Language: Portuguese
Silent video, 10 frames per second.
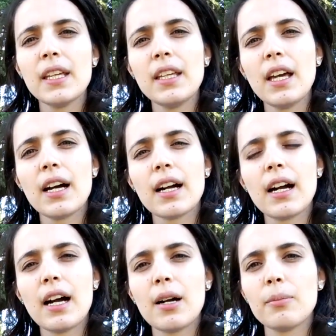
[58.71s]
e
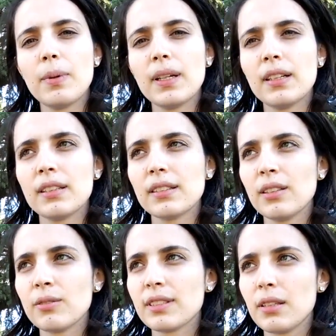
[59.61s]
acaba
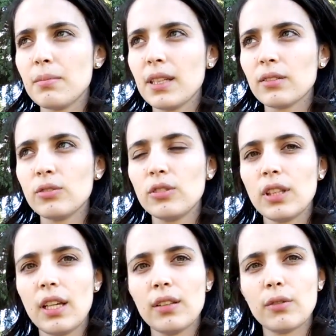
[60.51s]
não sabendo
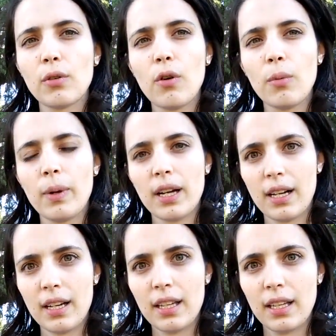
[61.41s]
direito como é a
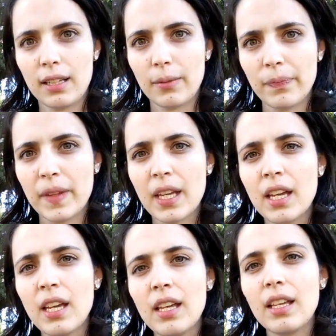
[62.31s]
carreira.
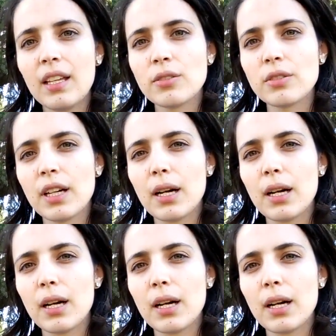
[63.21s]
E isso